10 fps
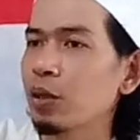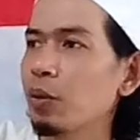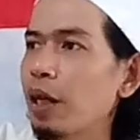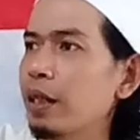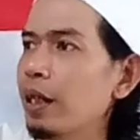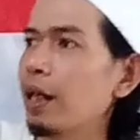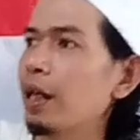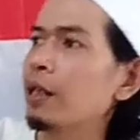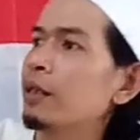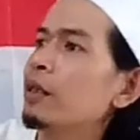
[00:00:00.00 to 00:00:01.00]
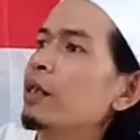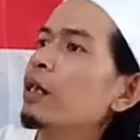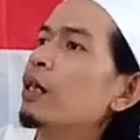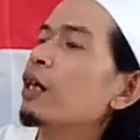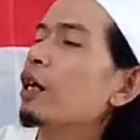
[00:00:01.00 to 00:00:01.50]
itu adalah
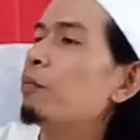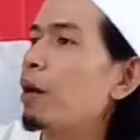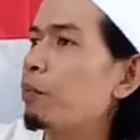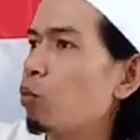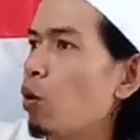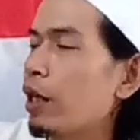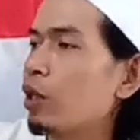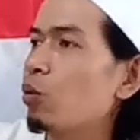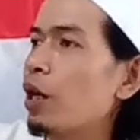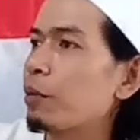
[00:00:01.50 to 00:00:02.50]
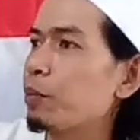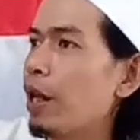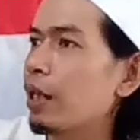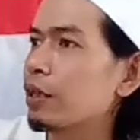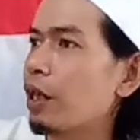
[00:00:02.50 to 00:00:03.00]
kemampuan luar
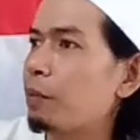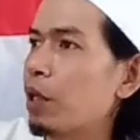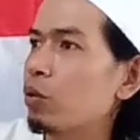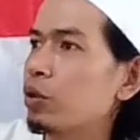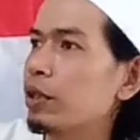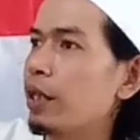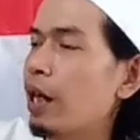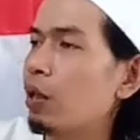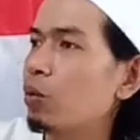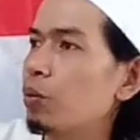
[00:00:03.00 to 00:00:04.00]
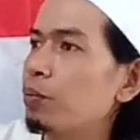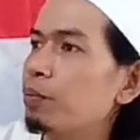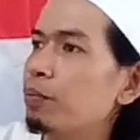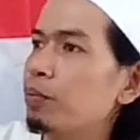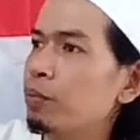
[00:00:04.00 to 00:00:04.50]
biasa manusia
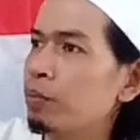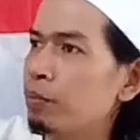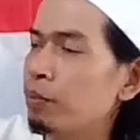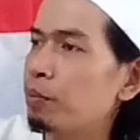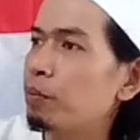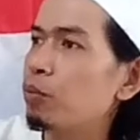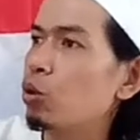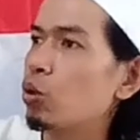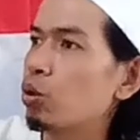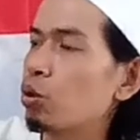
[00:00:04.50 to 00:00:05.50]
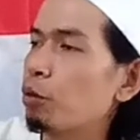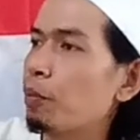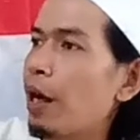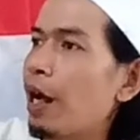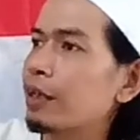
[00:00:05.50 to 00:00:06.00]
untuk
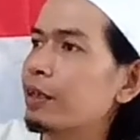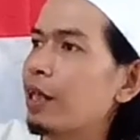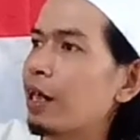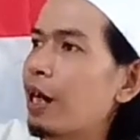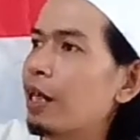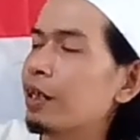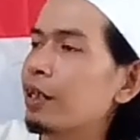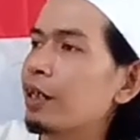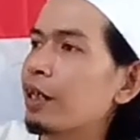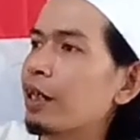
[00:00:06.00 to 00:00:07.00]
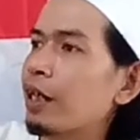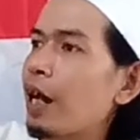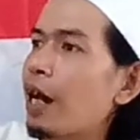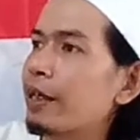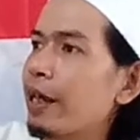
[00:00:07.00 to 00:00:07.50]
menghasilkan
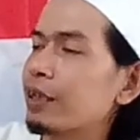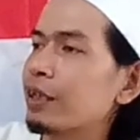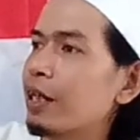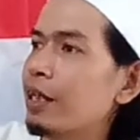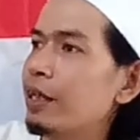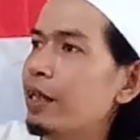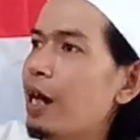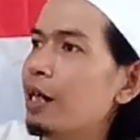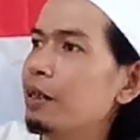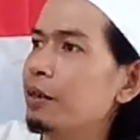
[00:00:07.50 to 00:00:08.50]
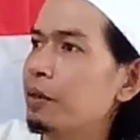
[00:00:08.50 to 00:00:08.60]
karya seni yang